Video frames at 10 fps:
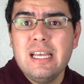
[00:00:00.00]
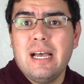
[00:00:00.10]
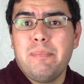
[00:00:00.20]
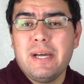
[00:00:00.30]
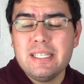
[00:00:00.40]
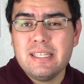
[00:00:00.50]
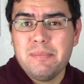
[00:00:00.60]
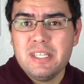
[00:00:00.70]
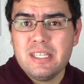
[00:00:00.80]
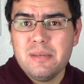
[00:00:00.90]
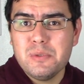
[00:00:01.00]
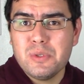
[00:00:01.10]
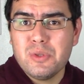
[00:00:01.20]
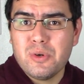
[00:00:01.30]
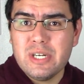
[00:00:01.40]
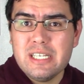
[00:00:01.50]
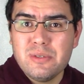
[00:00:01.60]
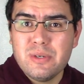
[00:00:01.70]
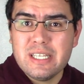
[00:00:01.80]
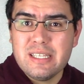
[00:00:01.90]
Aparte también tenemos otro
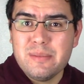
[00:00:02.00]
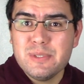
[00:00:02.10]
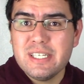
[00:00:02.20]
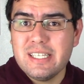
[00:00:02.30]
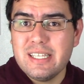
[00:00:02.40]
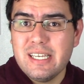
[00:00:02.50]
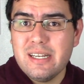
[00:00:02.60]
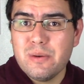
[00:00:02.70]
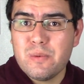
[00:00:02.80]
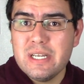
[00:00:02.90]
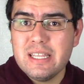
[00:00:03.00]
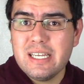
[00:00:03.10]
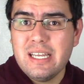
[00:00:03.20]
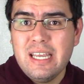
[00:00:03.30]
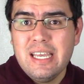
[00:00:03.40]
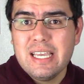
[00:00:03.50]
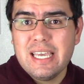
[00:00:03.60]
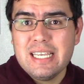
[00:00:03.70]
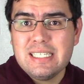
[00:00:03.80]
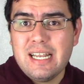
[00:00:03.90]
riesgo que tenemos que tener en cuenta,
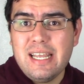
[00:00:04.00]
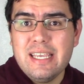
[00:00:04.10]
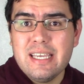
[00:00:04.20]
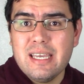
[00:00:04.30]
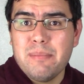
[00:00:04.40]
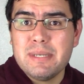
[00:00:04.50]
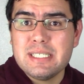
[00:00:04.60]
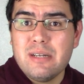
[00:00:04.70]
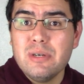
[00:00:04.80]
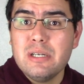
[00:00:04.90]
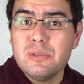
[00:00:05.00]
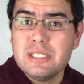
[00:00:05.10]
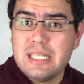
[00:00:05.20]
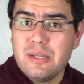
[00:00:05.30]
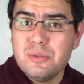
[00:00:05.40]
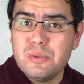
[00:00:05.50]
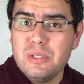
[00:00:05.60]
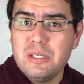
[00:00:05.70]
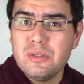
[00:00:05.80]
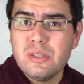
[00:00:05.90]
que es la ley que pasaron en los Estados
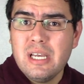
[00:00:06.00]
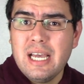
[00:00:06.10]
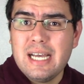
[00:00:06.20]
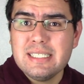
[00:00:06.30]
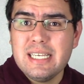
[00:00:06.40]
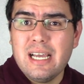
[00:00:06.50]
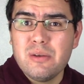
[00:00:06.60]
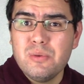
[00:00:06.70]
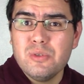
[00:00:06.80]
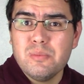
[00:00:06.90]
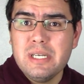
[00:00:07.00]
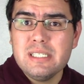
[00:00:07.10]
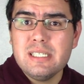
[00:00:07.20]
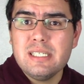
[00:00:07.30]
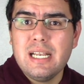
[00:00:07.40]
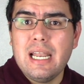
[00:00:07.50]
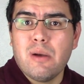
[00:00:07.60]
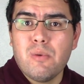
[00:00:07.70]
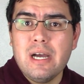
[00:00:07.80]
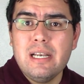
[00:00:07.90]
Unidos hace algunos meses, la
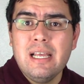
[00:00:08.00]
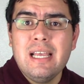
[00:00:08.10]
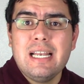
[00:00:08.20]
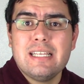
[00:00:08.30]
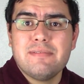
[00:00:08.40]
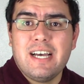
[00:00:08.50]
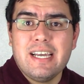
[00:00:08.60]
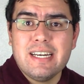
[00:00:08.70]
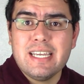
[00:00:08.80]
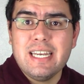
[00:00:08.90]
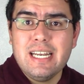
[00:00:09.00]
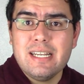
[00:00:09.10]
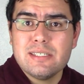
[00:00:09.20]
cual les va a requerir a las